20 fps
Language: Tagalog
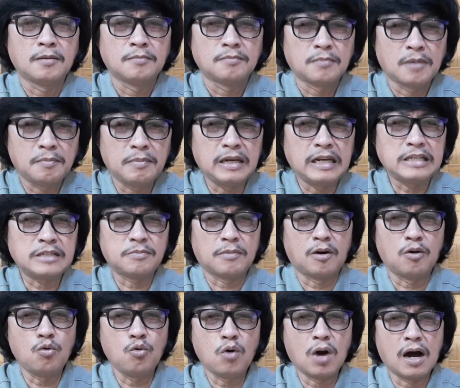mabilis
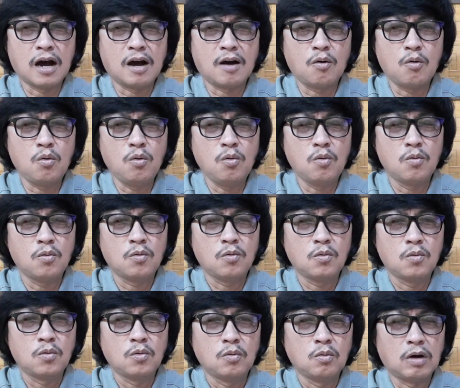mauhaw,
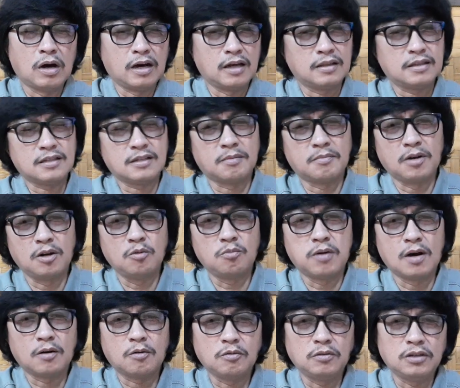at sa
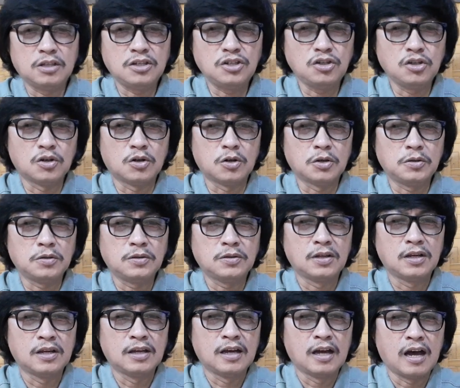malubhang kondisyon
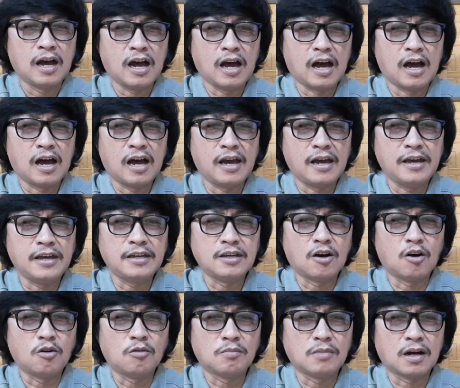ay
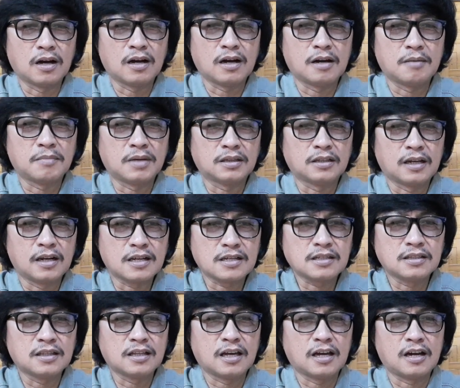ang mga
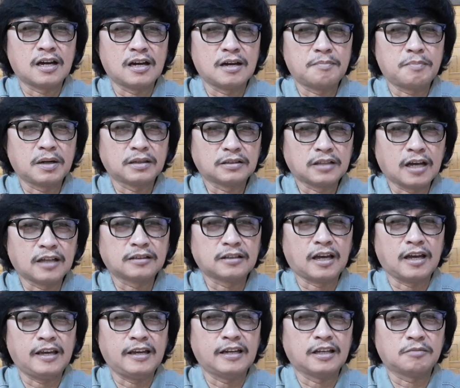madalas na
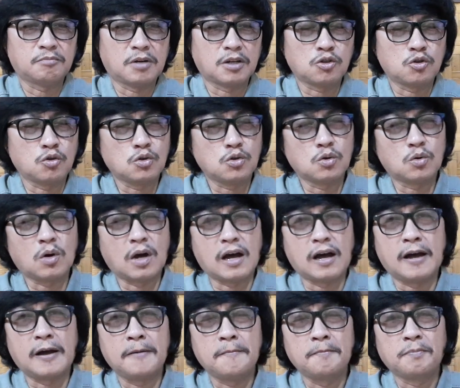pagtatae at
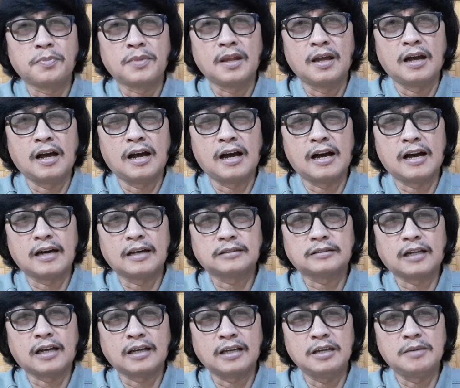pagsusuka at
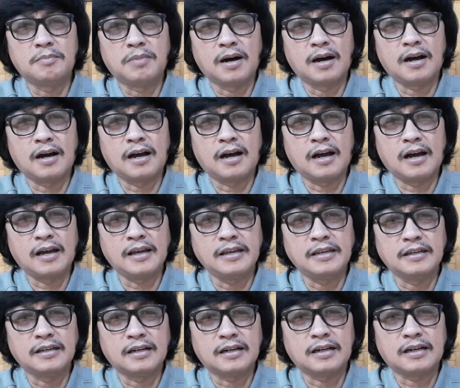ang iba
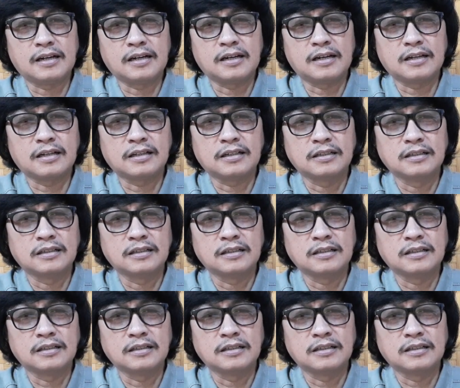ay uh,